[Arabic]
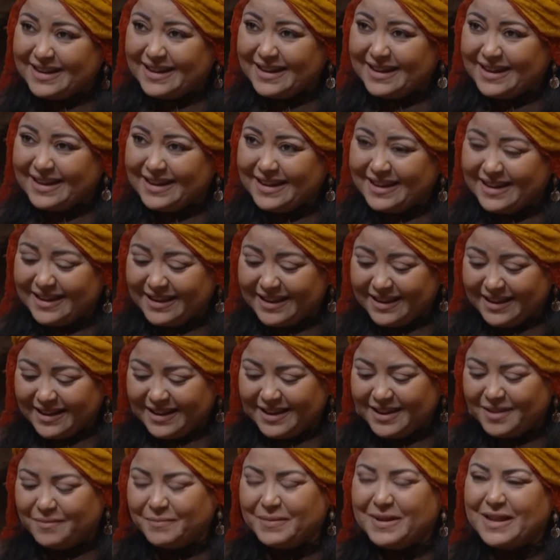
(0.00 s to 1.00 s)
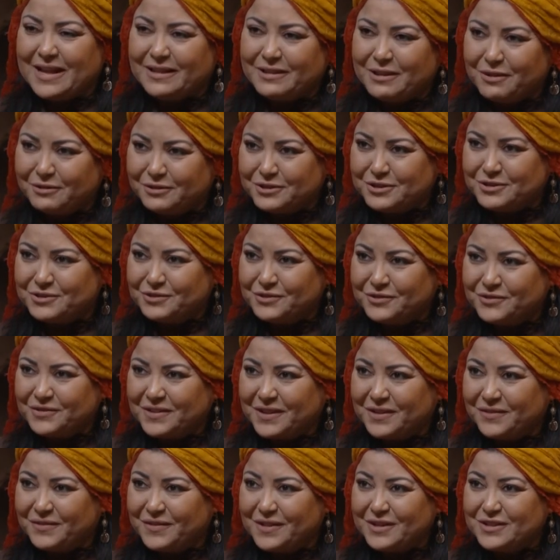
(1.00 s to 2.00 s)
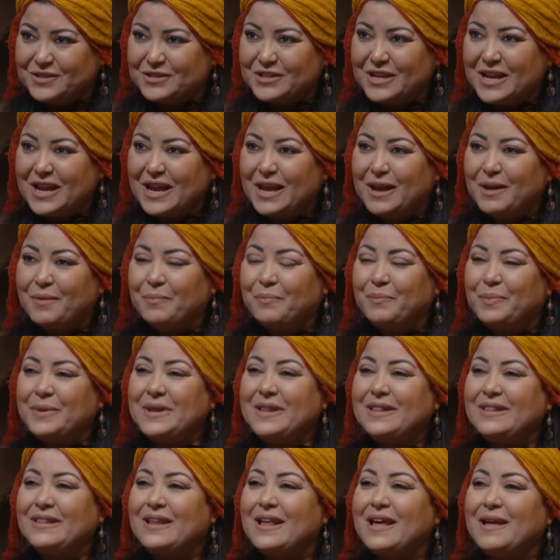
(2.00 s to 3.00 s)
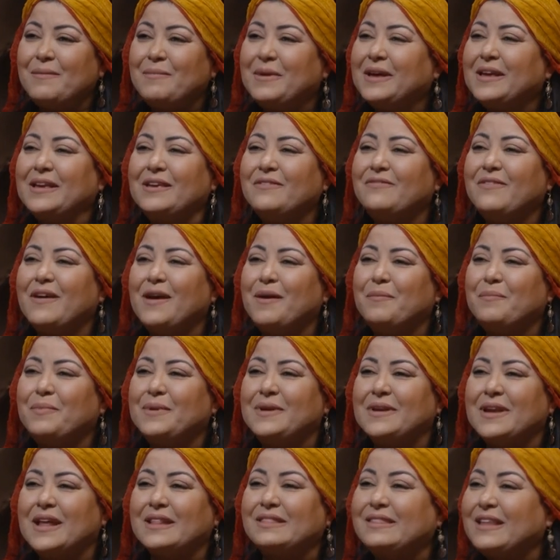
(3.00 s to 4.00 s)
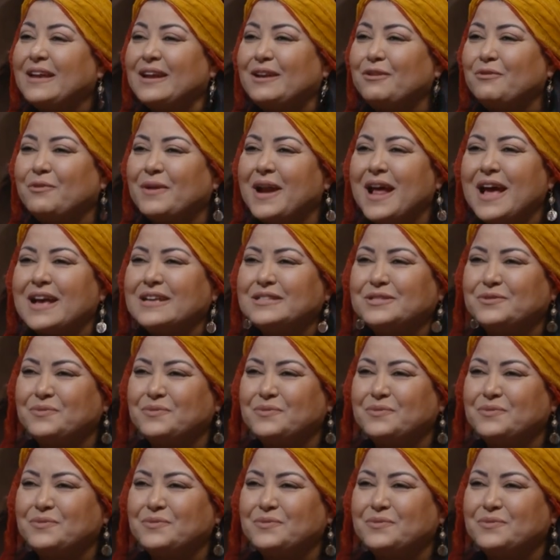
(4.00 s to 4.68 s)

لا الا تو تشوف كيفاش بنا ما كيفها بنا تاكل وراها